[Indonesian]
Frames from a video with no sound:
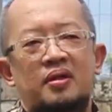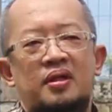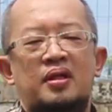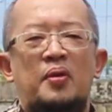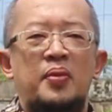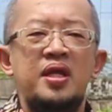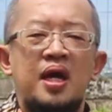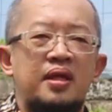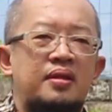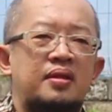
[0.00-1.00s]
kita
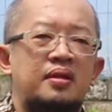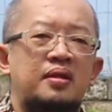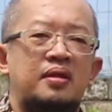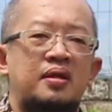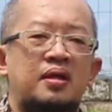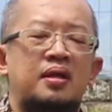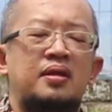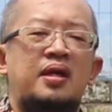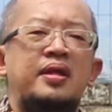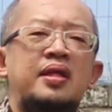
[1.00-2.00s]
melihat
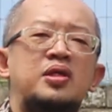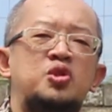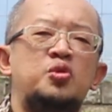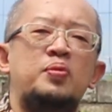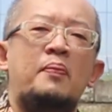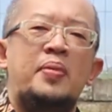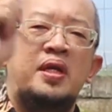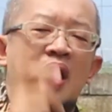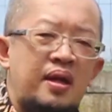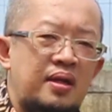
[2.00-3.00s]
ketika Yesus
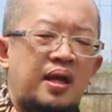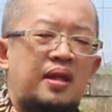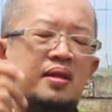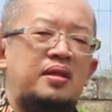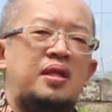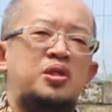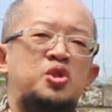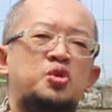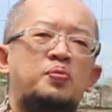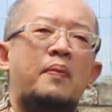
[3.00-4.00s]
membenarkan,
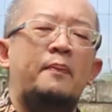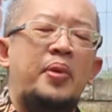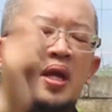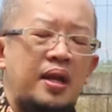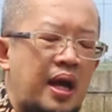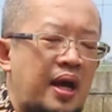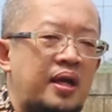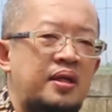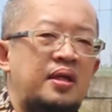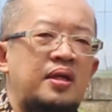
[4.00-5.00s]
Yesus membela,
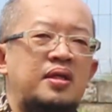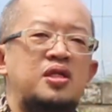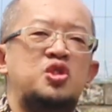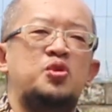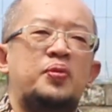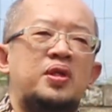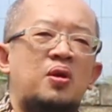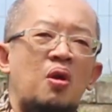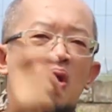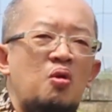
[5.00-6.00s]
Yesus
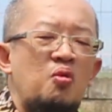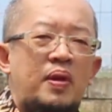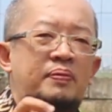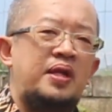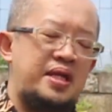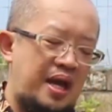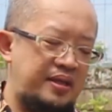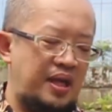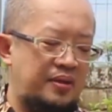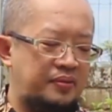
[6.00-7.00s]
menolong umat
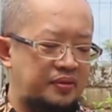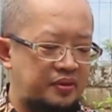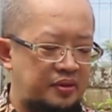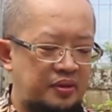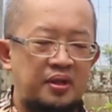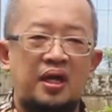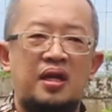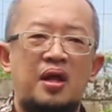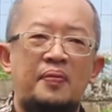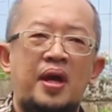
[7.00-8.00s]
pilihannya.
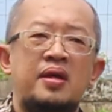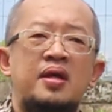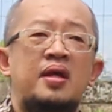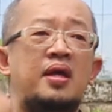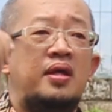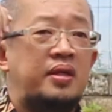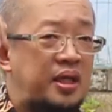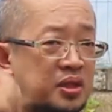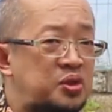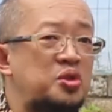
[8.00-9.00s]
Karena apa?
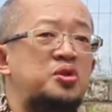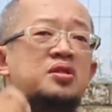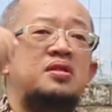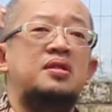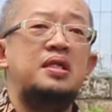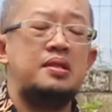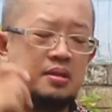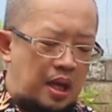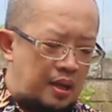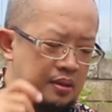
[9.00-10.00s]
Yesus
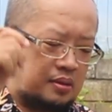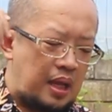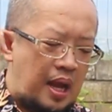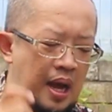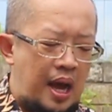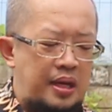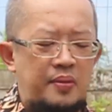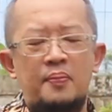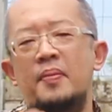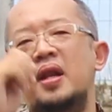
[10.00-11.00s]
tidak tahan
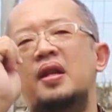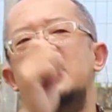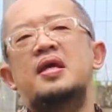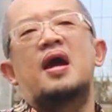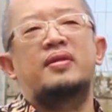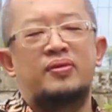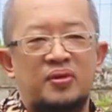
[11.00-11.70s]
melihat